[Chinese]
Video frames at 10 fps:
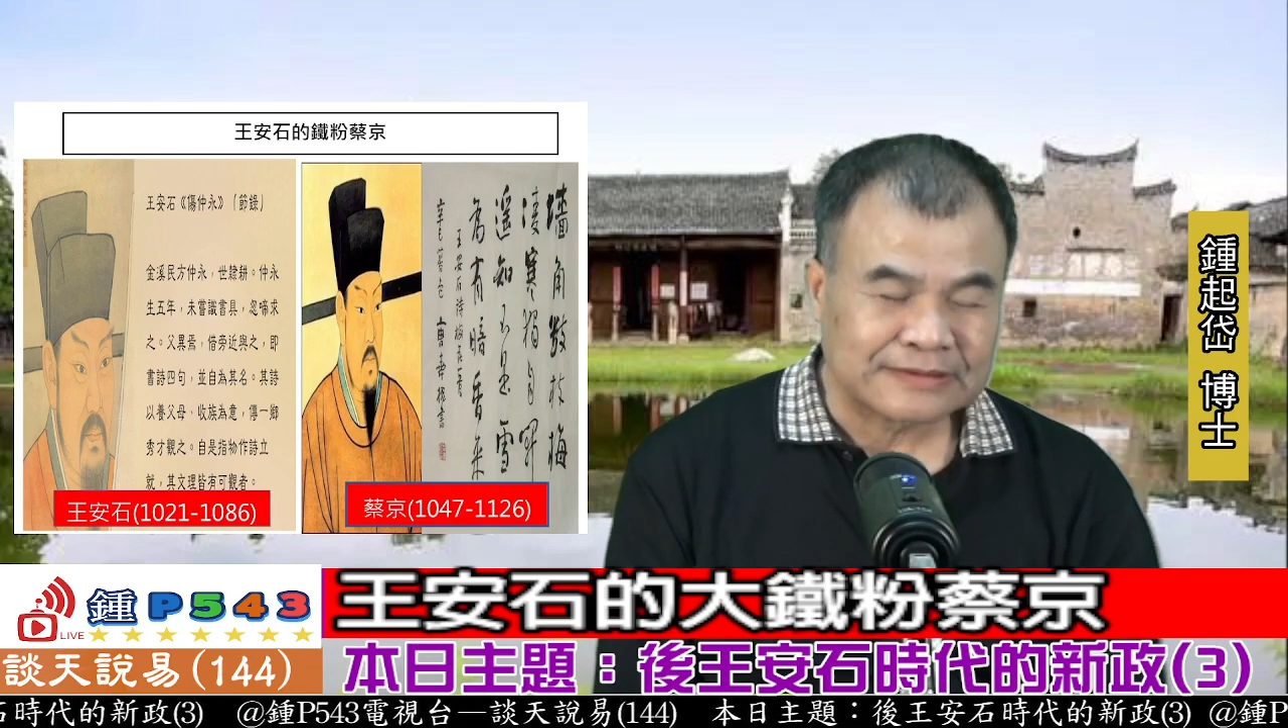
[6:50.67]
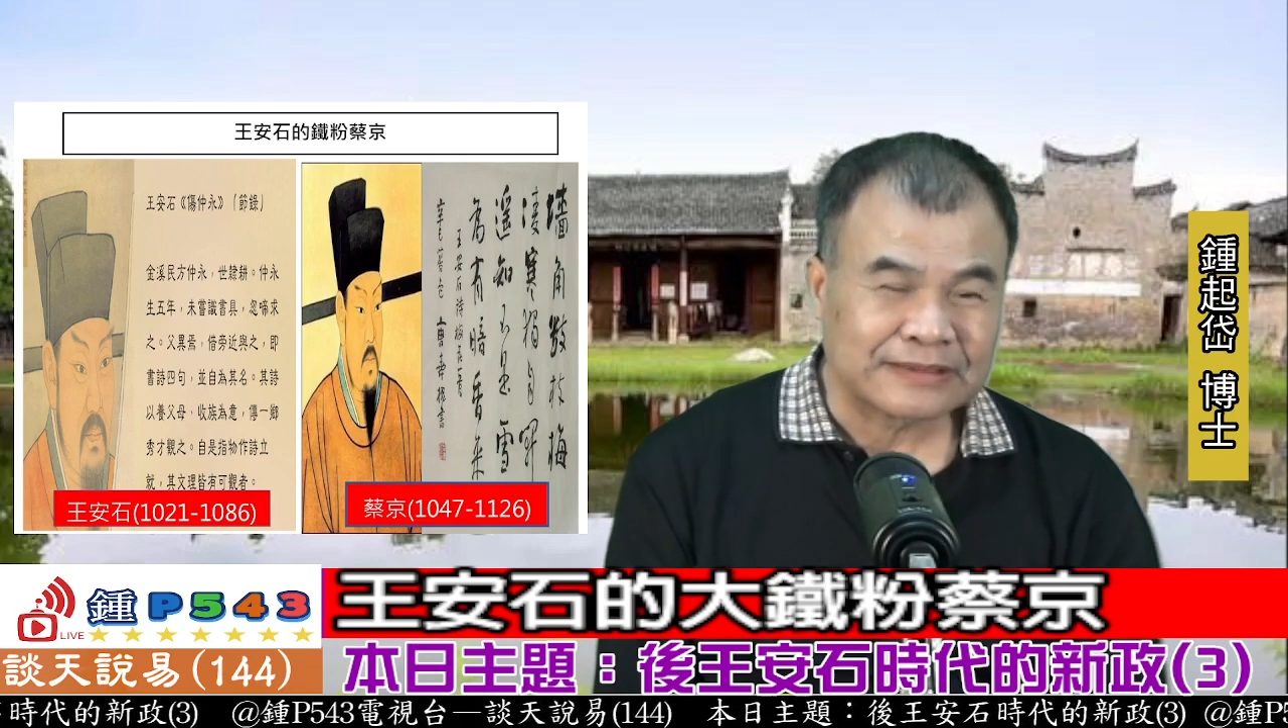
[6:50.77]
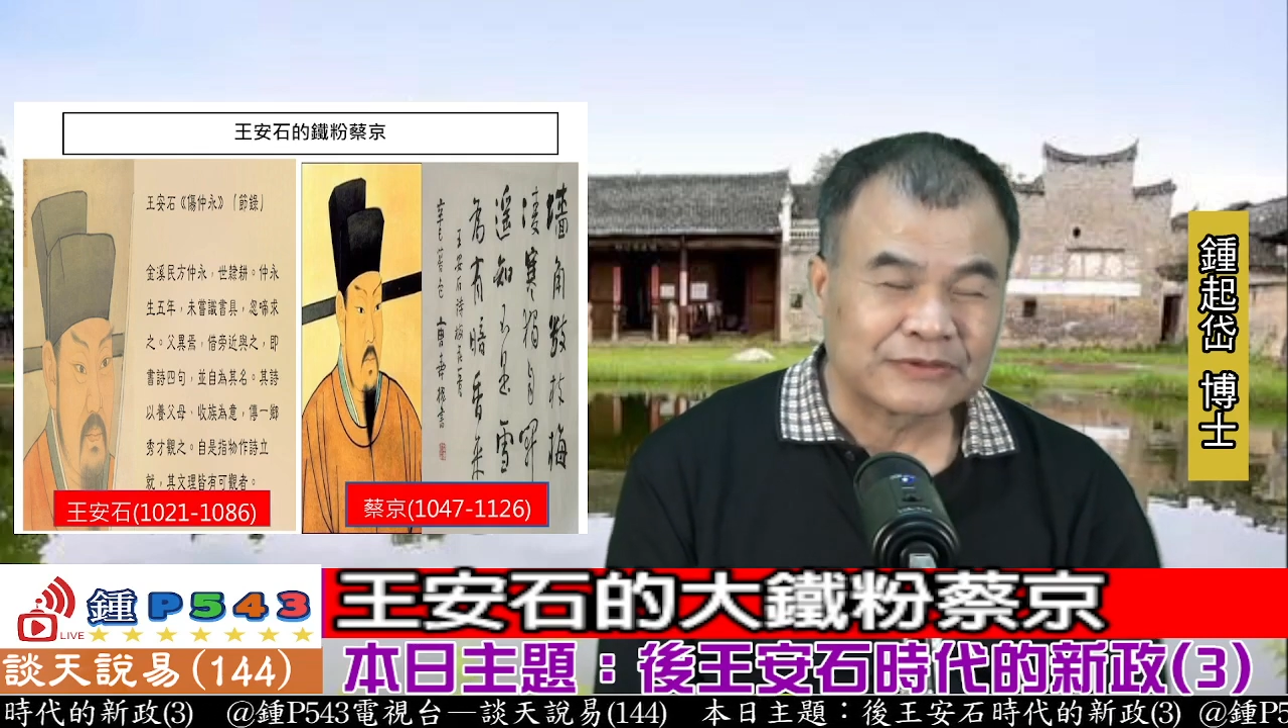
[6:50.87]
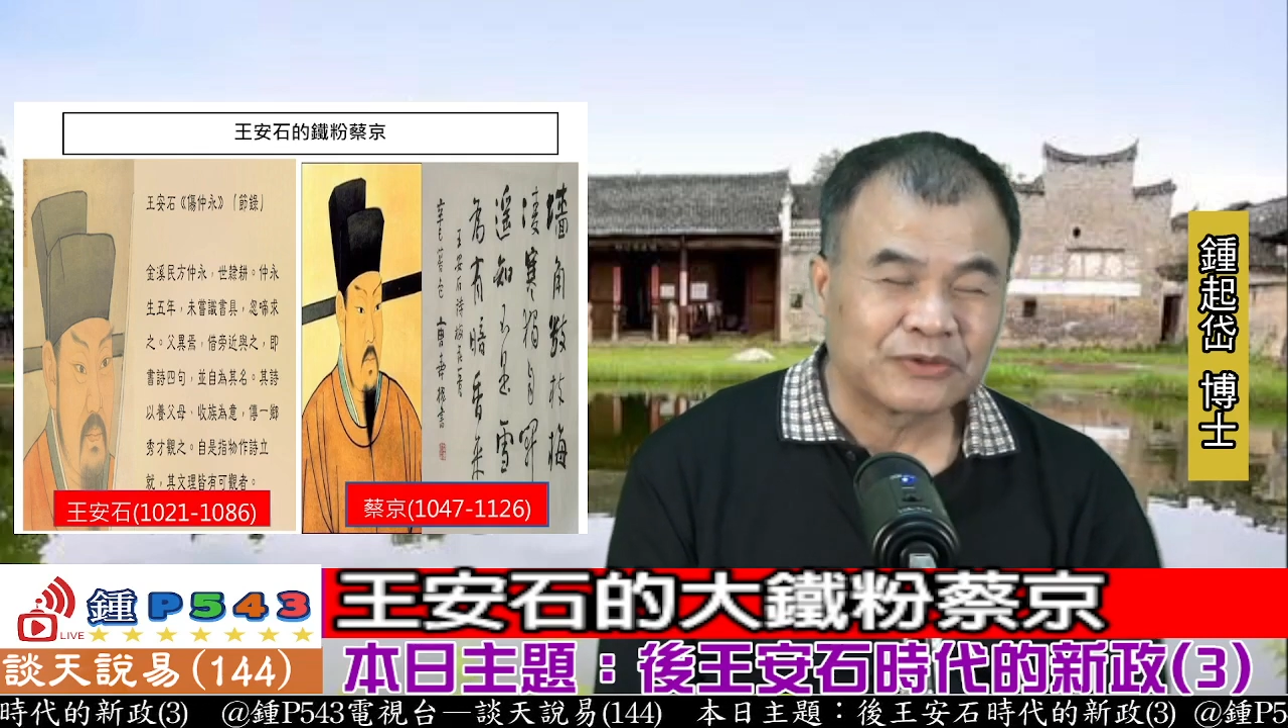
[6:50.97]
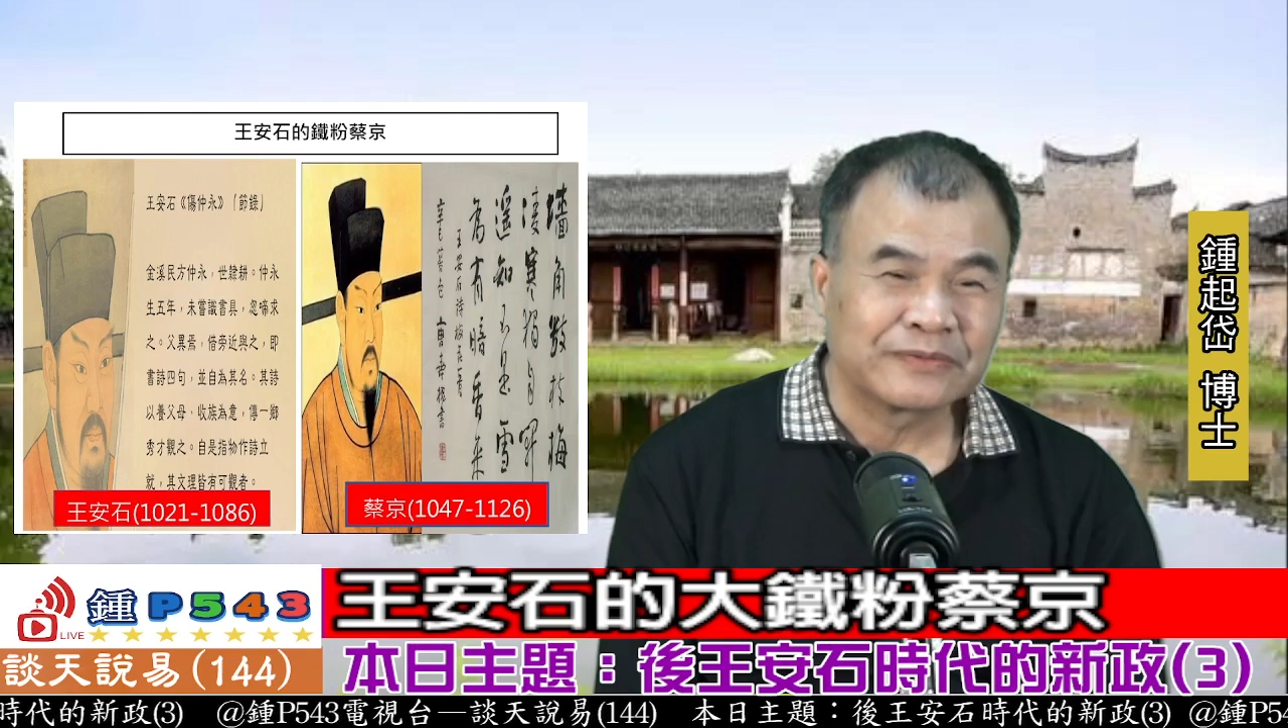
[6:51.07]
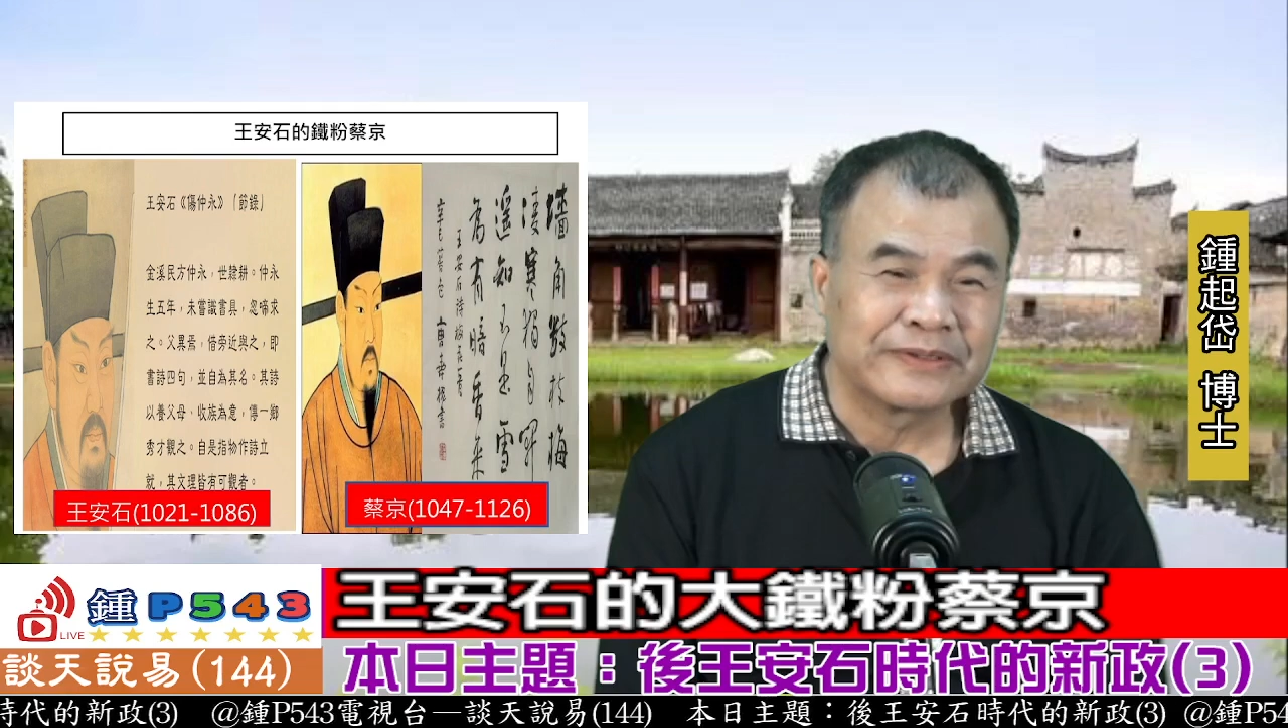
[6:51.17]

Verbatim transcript: 这个宋